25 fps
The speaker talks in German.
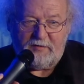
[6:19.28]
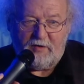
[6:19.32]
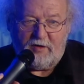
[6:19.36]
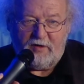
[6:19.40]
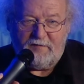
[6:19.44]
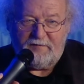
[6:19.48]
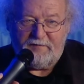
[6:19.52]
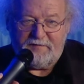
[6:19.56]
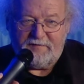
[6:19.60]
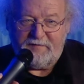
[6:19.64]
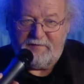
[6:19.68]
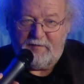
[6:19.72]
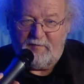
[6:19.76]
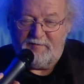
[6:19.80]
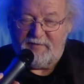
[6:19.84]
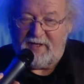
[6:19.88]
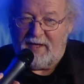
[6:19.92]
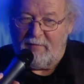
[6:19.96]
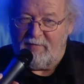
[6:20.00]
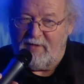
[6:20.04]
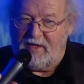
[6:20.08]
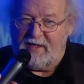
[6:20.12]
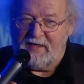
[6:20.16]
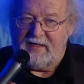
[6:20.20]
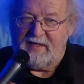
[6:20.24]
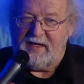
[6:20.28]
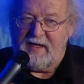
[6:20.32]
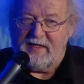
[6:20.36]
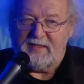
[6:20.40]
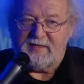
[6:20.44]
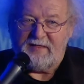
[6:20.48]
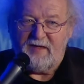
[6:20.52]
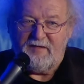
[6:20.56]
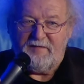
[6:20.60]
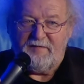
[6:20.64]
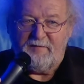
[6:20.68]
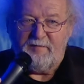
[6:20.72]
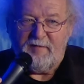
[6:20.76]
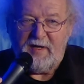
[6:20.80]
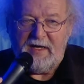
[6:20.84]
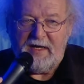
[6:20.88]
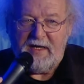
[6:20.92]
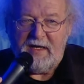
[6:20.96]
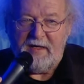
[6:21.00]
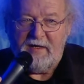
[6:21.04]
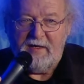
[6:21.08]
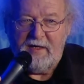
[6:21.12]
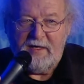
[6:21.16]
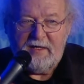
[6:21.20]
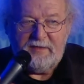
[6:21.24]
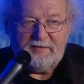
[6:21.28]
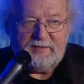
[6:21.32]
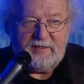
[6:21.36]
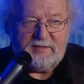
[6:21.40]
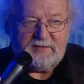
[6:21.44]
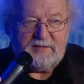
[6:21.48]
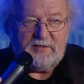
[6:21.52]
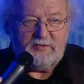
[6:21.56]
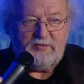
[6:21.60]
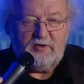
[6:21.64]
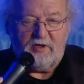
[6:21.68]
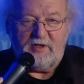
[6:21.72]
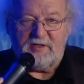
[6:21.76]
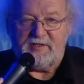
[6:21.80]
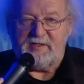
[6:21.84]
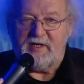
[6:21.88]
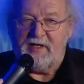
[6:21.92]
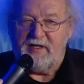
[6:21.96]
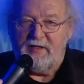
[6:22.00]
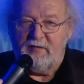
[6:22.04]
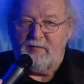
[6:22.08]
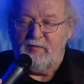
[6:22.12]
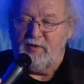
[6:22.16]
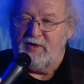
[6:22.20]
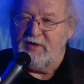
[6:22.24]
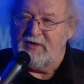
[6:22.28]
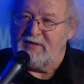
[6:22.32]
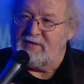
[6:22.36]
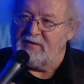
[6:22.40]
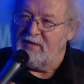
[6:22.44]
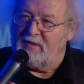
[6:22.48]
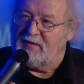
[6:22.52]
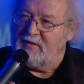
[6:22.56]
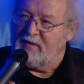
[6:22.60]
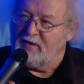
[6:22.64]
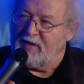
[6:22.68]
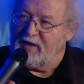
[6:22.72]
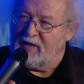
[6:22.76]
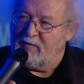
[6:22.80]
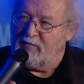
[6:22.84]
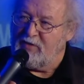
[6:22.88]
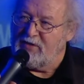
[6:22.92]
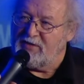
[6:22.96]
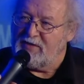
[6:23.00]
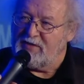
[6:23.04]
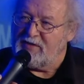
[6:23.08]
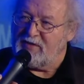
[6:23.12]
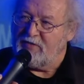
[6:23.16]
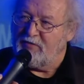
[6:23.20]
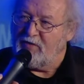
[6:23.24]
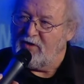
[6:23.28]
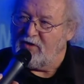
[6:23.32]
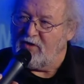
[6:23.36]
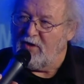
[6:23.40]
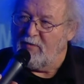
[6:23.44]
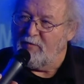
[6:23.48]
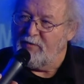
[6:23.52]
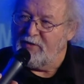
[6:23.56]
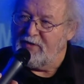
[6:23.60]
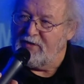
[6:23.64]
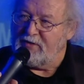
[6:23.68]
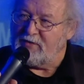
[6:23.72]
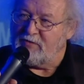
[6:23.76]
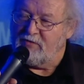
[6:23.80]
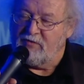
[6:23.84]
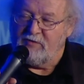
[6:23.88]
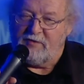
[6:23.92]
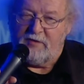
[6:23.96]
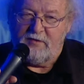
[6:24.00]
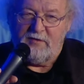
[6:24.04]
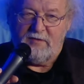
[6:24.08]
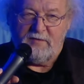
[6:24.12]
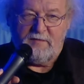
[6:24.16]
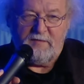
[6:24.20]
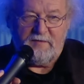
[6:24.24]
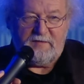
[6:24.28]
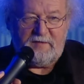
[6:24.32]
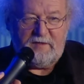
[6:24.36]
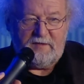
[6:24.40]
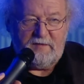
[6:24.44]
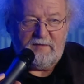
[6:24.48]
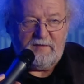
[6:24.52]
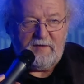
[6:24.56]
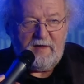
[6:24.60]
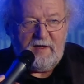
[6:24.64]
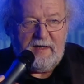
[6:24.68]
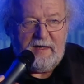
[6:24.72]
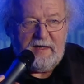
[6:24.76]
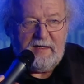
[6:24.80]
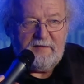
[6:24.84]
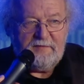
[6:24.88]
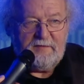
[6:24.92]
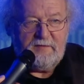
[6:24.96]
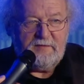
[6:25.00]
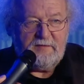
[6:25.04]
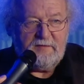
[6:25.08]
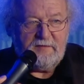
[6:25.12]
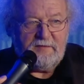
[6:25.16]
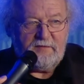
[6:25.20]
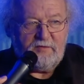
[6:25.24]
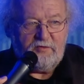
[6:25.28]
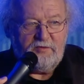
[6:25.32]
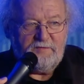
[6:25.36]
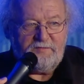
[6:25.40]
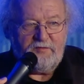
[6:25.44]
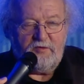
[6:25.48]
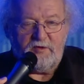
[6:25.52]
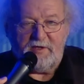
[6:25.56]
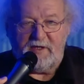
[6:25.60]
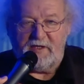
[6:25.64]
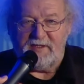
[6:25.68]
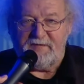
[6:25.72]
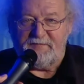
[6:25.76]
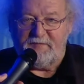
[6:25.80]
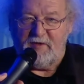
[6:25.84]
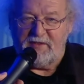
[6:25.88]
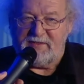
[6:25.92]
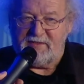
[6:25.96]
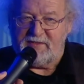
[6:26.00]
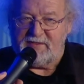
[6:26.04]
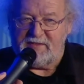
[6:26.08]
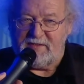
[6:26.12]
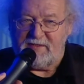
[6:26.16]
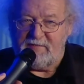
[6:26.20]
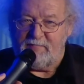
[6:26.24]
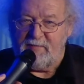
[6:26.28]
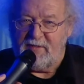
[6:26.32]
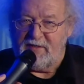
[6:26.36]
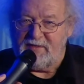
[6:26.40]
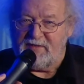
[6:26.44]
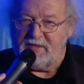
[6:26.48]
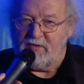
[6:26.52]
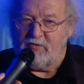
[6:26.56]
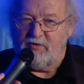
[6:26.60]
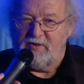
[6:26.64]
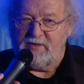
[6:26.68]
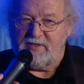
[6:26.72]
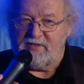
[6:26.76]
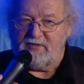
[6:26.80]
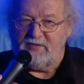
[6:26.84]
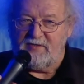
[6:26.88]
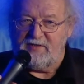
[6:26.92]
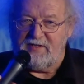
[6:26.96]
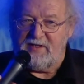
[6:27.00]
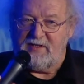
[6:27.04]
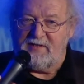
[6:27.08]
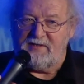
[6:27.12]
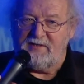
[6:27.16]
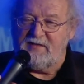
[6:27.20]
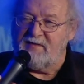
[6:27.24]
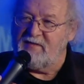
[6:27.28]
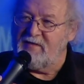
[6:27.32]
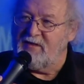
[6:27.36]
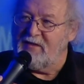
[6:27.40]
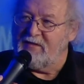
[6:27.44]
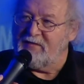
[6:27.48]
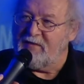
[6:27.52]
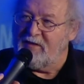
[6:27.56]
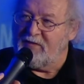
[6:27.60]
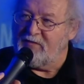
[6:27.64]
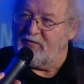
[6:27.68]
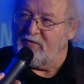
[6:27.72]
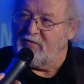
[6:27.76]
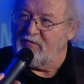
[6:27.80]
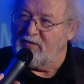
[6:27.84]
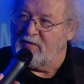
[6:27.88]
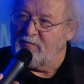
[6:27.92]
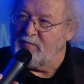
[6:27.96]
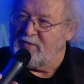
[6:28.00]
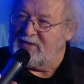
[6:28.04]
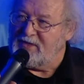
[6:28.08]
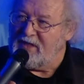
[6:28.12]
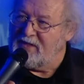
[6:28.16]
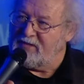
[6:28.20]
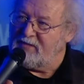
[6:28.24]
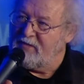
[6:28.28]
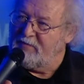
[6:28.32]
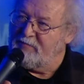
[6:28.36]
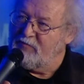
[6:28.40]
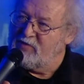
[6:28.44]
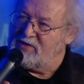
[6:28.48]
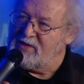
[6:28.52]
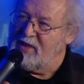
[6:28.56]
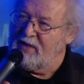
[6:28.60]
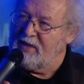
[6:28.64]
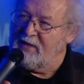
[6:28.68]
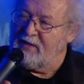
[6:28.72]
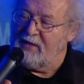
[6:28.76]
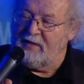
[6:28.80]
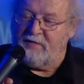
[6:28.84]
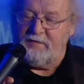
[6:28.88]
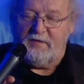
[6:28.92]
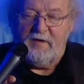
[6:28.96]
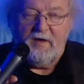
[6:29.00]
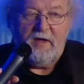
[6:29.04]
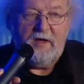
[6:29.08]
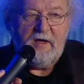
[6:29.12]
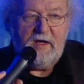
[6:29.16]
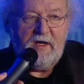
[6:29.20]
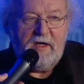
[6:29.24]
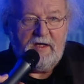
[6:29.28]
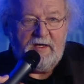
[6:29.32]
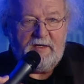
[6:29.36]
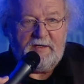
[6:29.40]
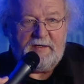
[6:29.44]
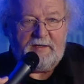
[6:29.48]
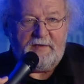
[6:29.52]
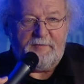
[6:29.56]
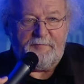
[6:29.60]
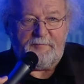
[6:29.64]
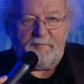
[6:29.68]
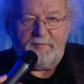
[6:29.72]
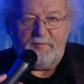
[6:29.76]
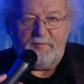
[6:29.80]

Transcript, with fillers: auch vom damaligen SFB, dass er durchaus der Innenminister in die Gremiensitzung gekommen ist und den, den, den Rundfunkratsvorsitzenden mal sie kurz zu sich zitiert hat und ihm gesagt hat, wo es lang geht. Äh,